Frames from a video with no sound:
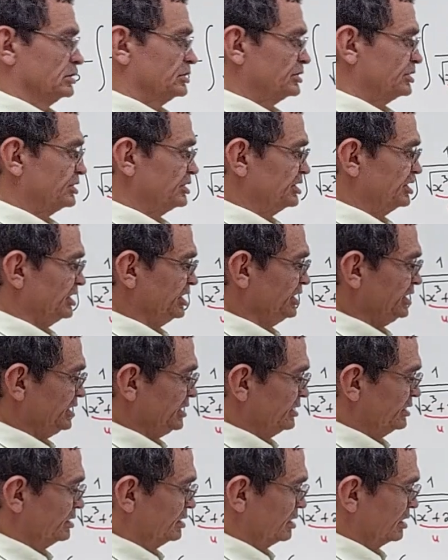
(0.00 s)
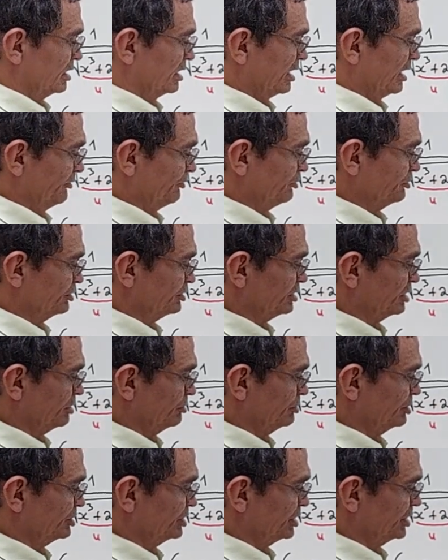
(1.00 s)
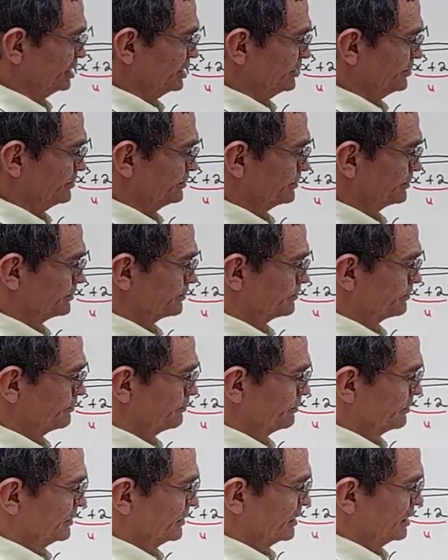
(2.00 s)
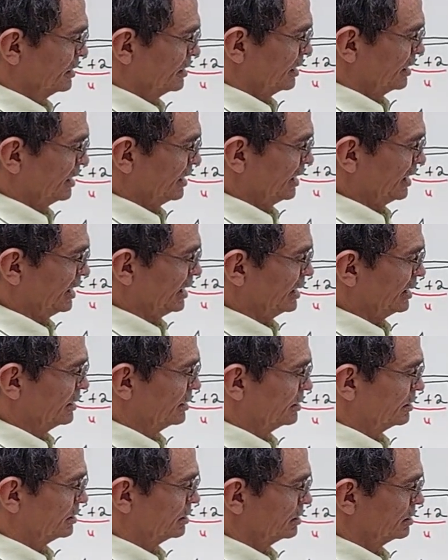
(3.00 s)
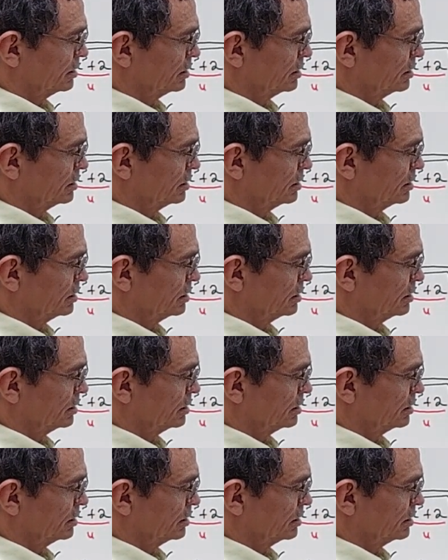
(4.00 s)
Se a função G é